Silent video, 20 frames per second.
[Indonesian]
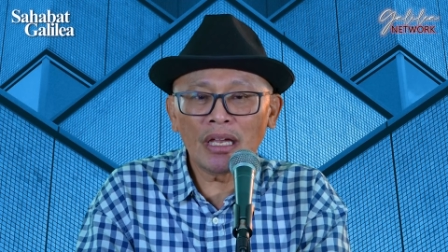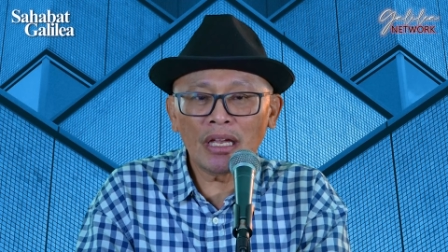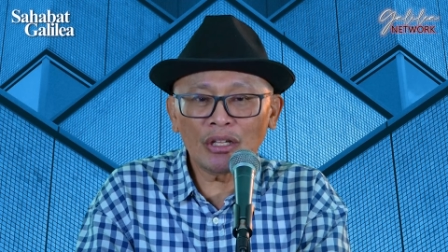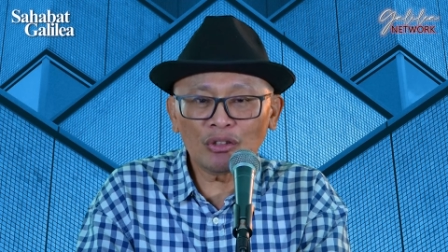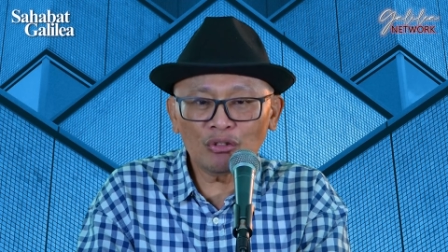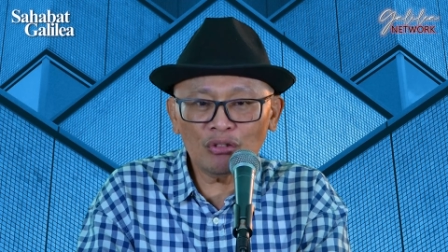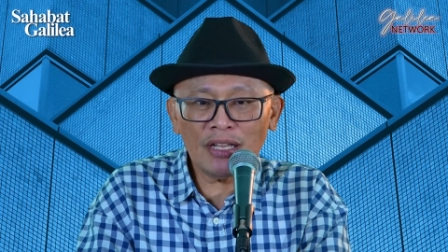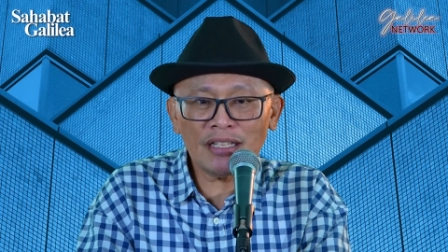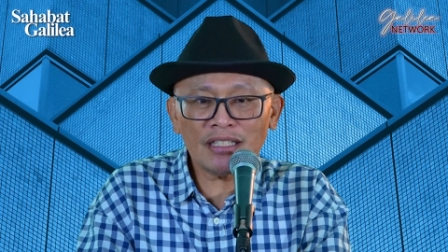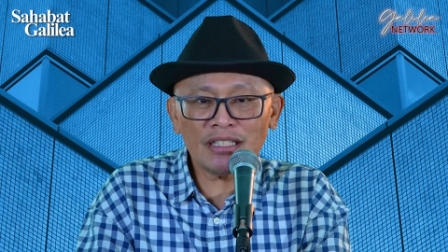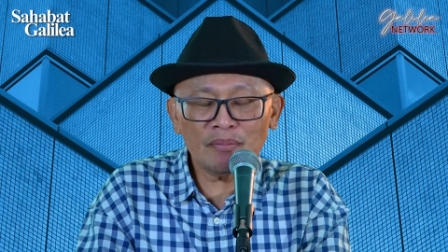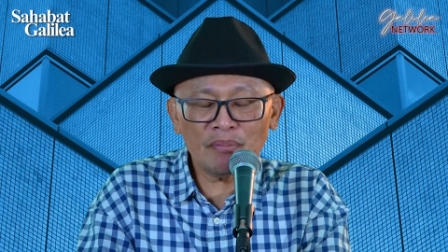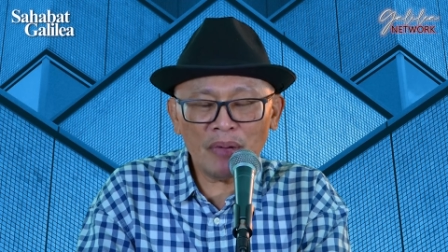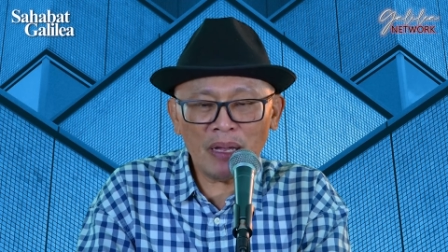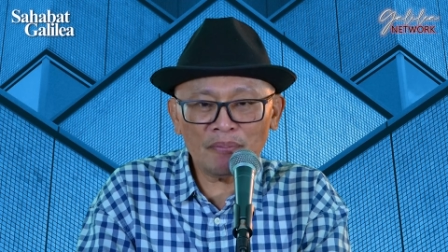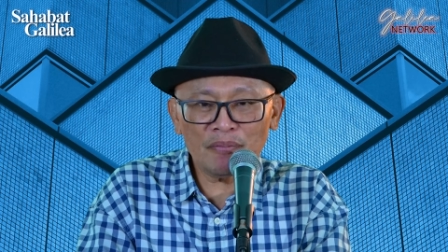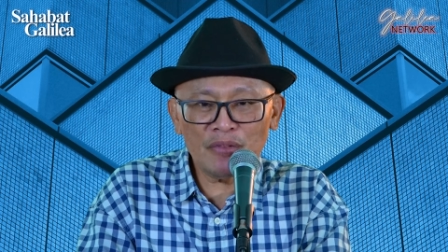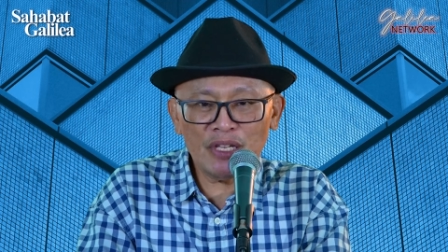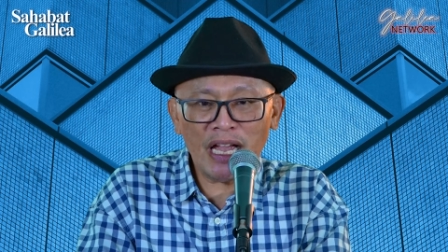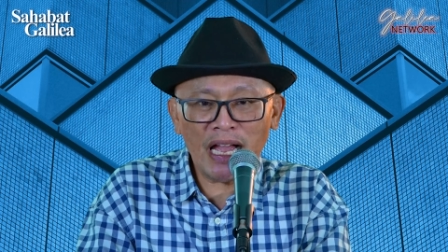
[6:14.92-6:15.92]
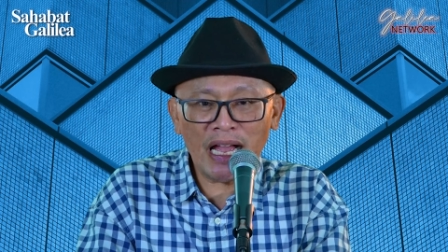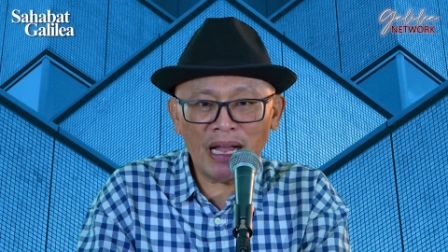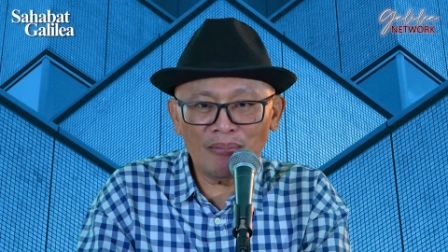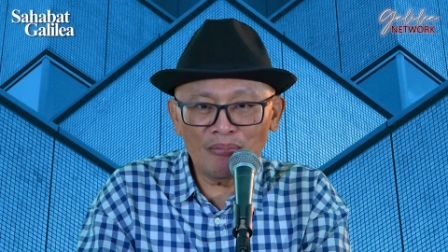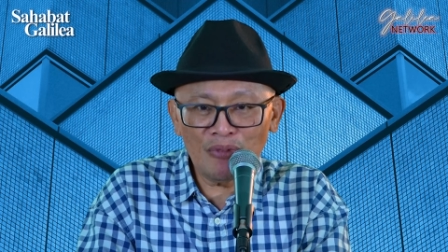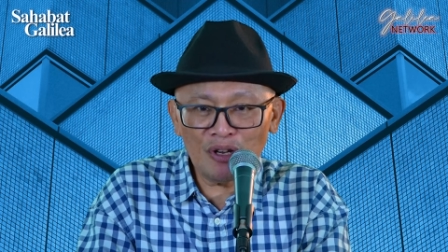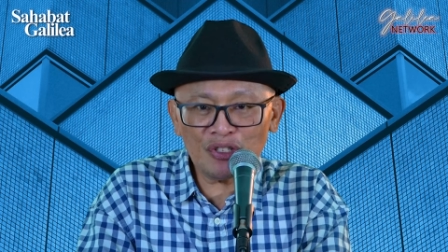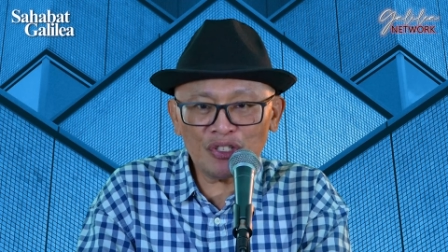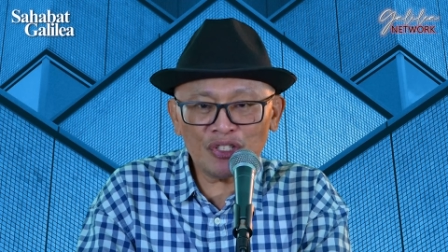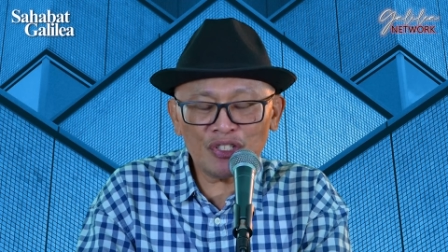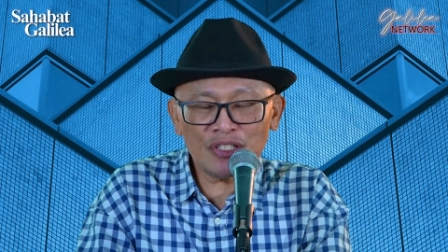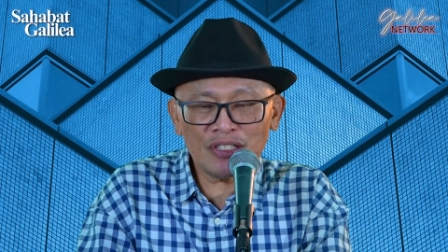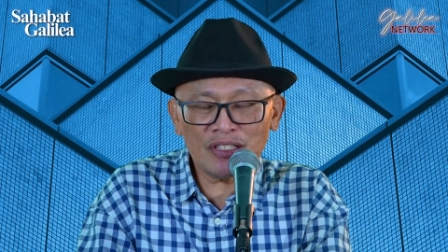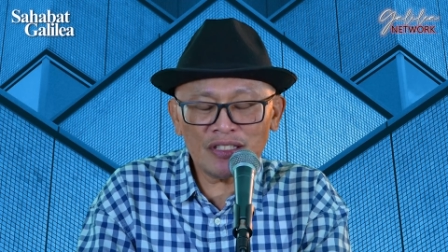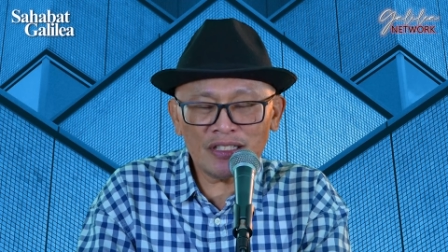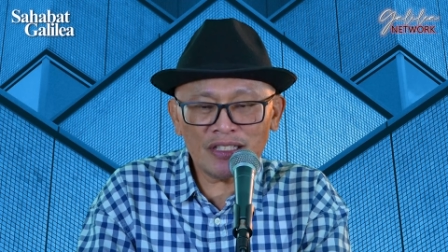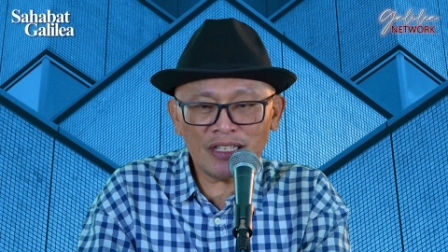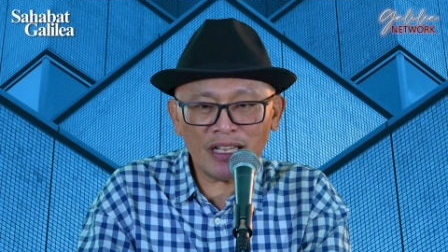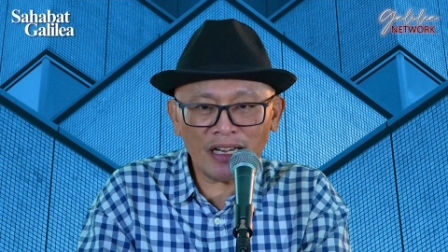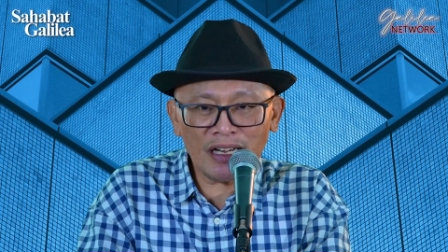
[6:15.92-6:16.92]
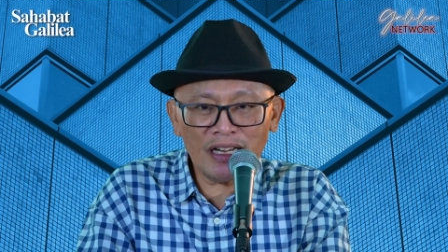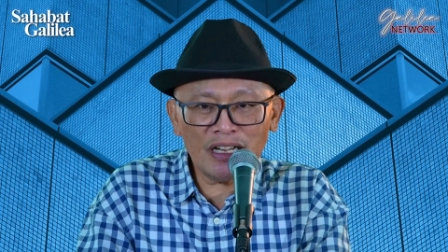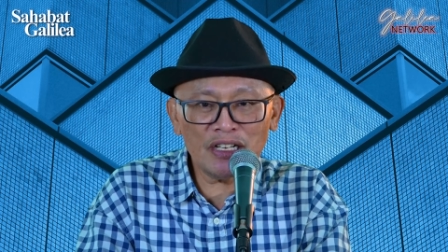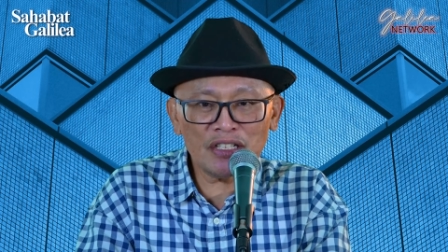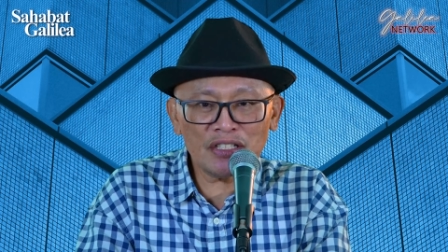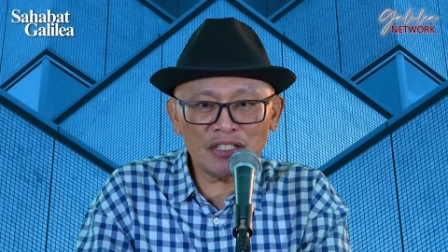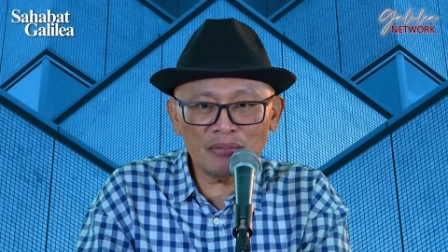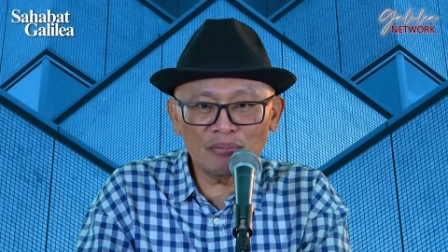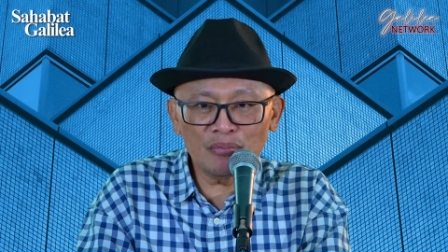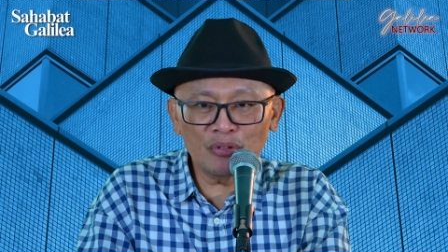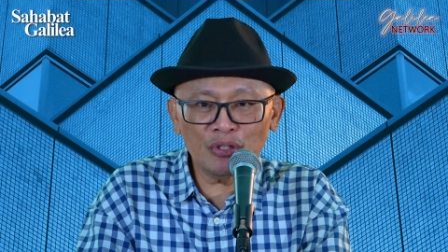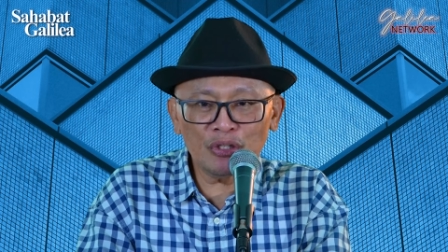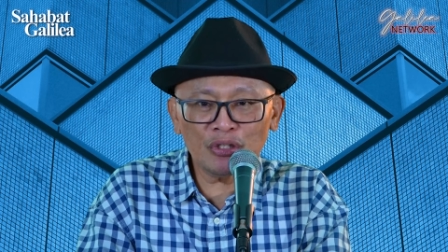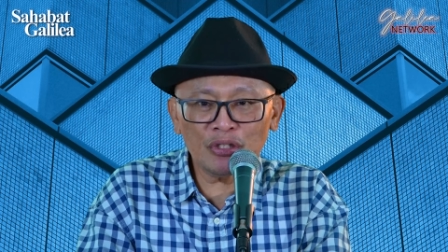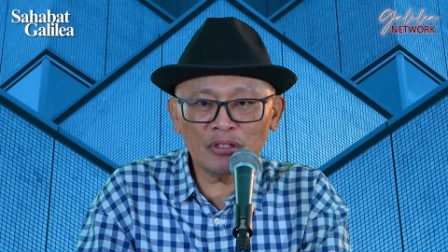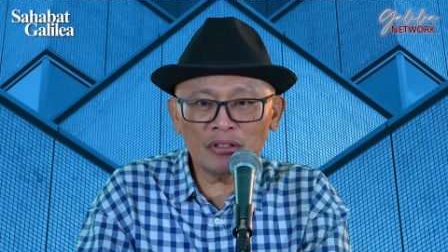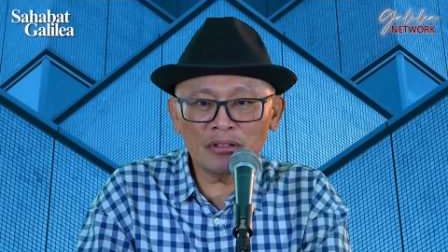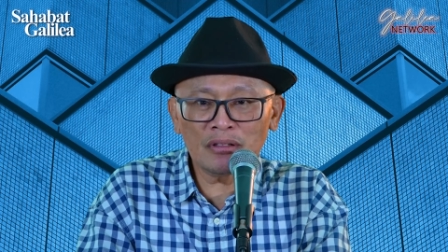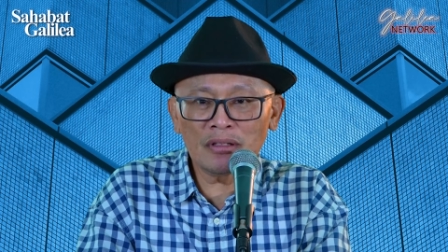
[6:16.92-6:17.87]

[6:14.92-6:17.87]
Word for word: Itulah sebabnya Amos sering disebut